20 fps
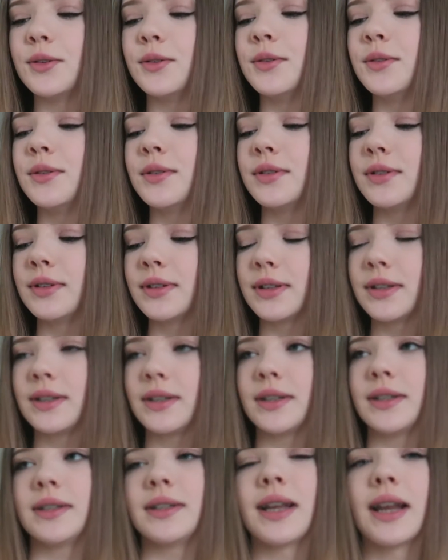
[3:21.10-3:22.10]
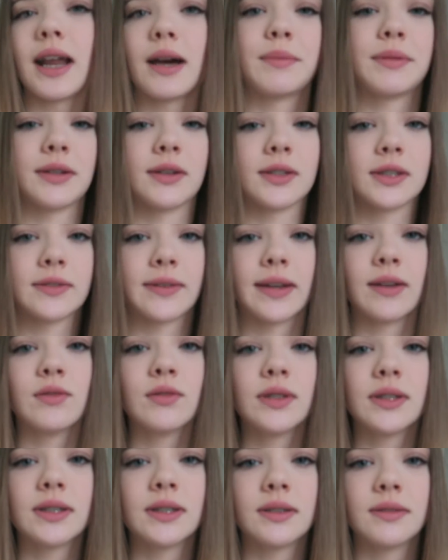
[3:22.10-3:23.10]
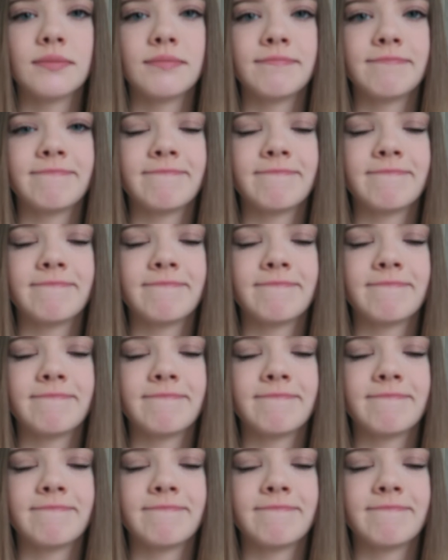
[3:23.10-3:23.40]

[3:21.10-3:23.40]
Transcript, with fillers: Und dann habe ich noch zwei Hunde.